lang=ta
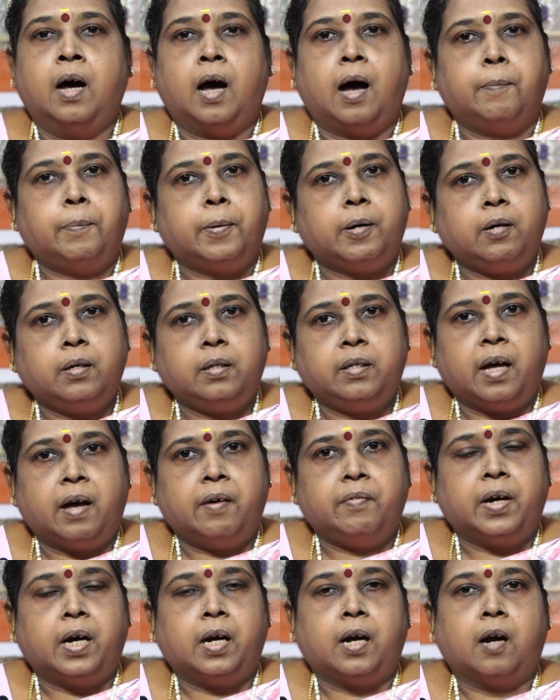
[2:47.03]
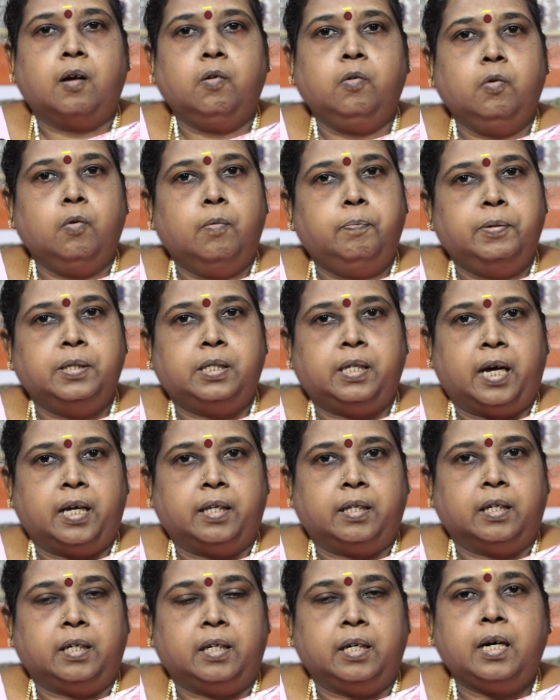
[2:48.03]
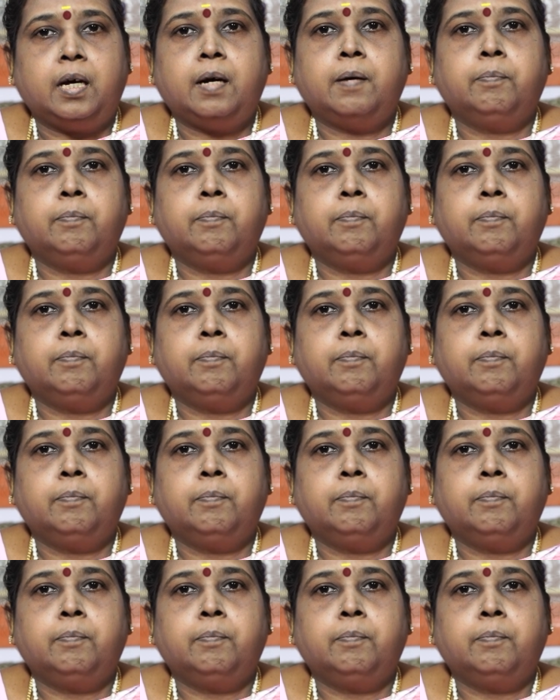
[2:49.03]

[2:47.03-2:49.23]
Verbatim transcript: அப்புறம் தேவையான அளவு உப்பு சேர்த்துட்டு